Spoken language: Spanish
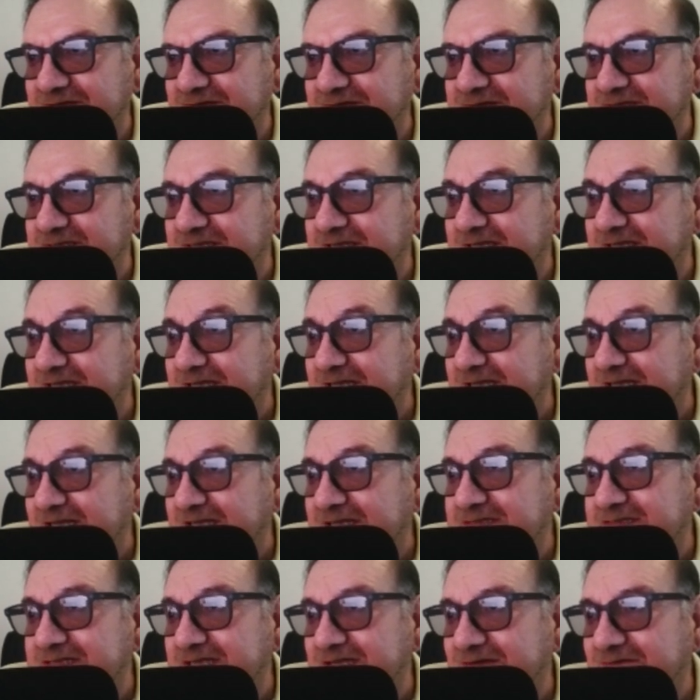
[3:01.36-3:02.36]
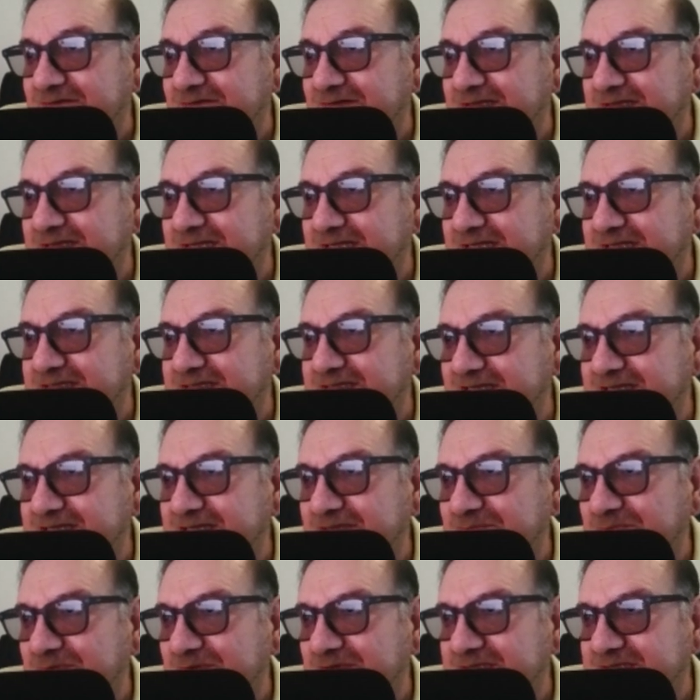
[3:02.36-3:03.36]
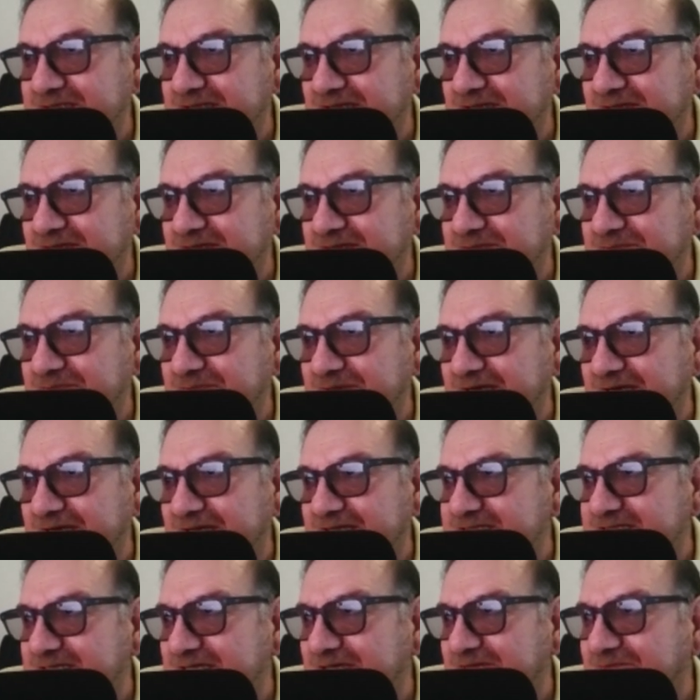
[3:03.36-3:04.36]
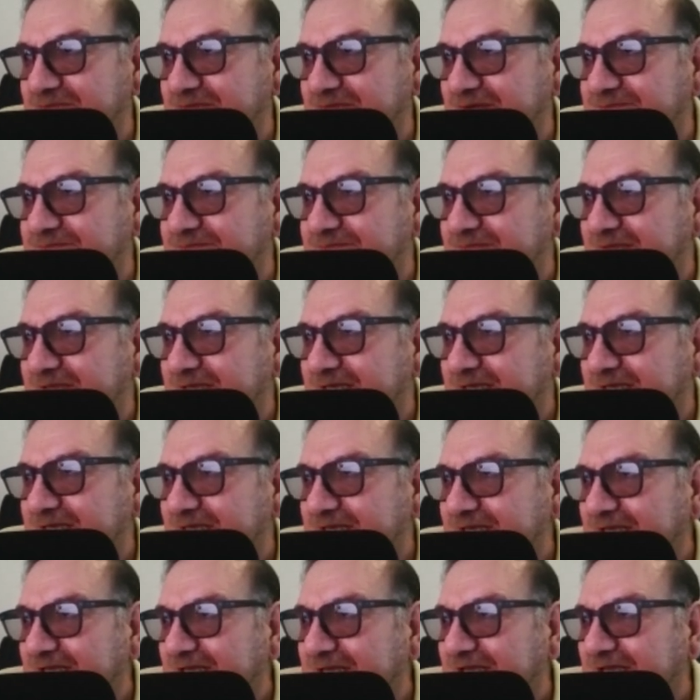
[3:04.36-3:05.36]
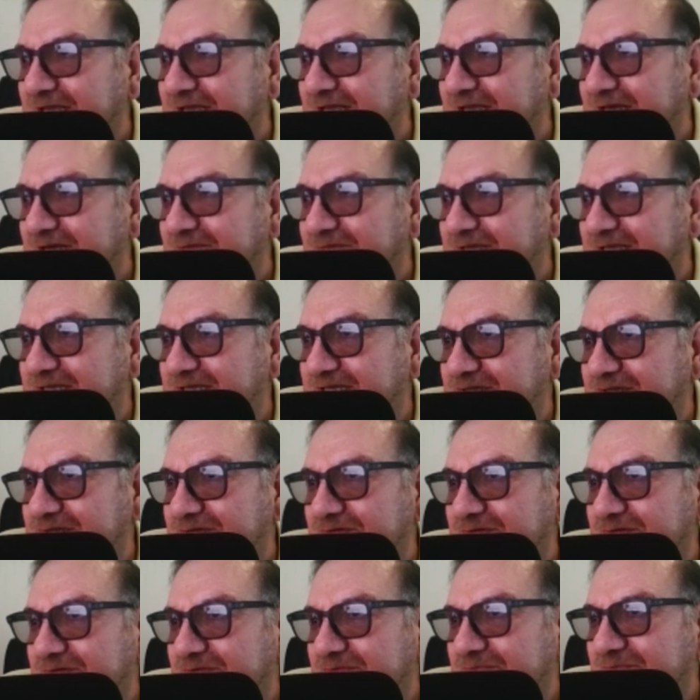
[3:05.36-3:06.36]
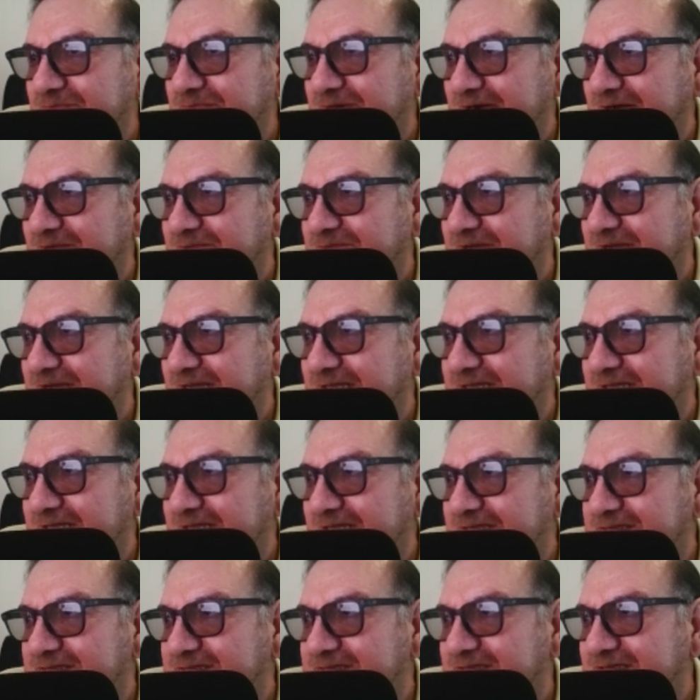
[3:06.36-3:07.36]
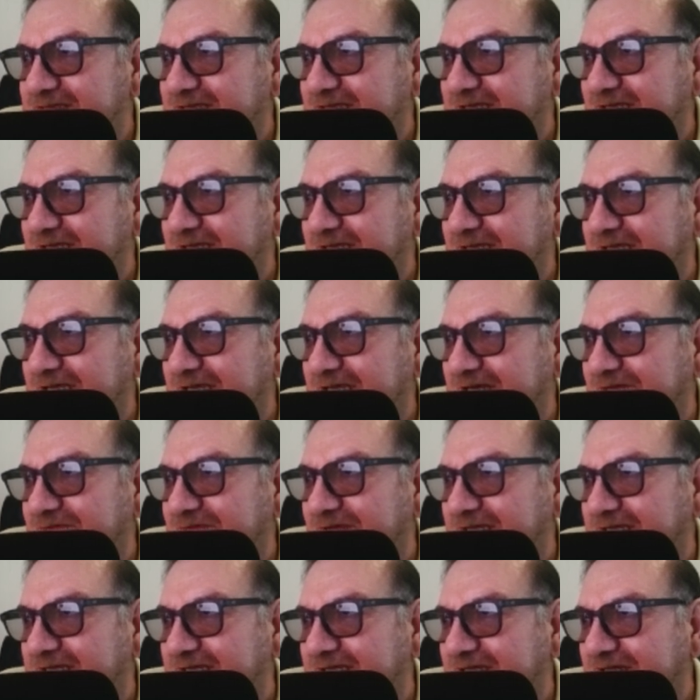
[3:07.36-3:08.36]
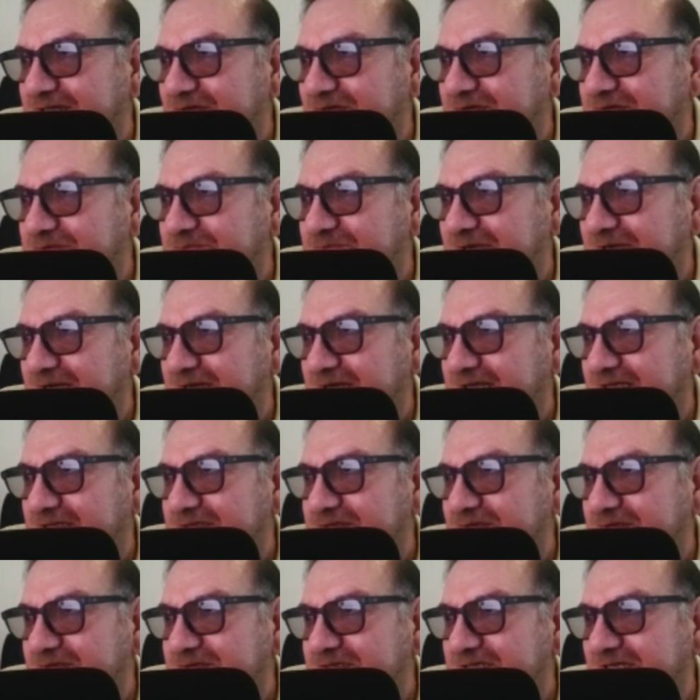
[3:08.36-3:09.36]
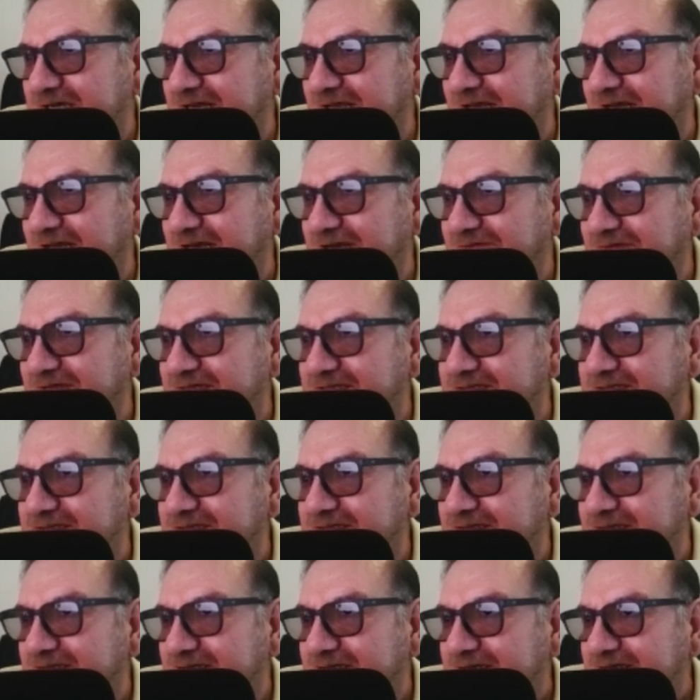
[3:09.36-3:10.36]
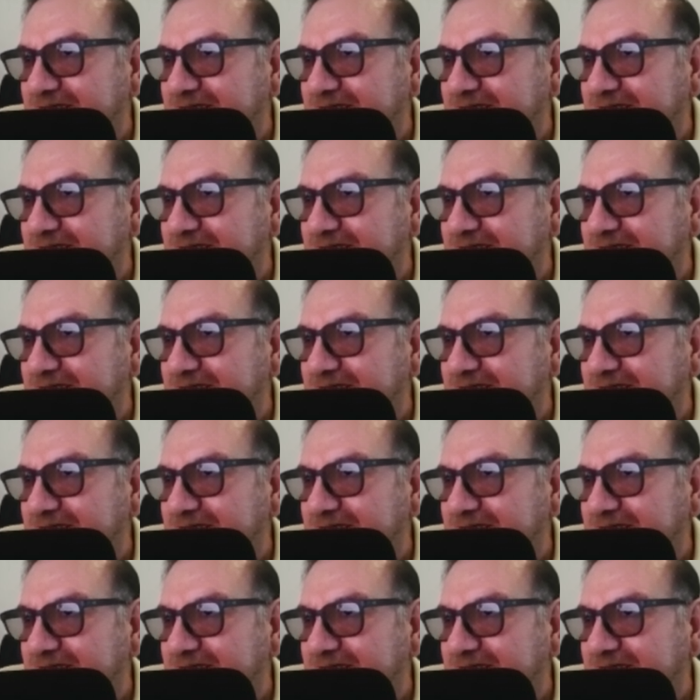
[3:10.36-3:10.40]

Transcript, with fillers: años, el 57% es para Sheinbaum, el 21% para Maines y el 22% para Xochitl Galvez.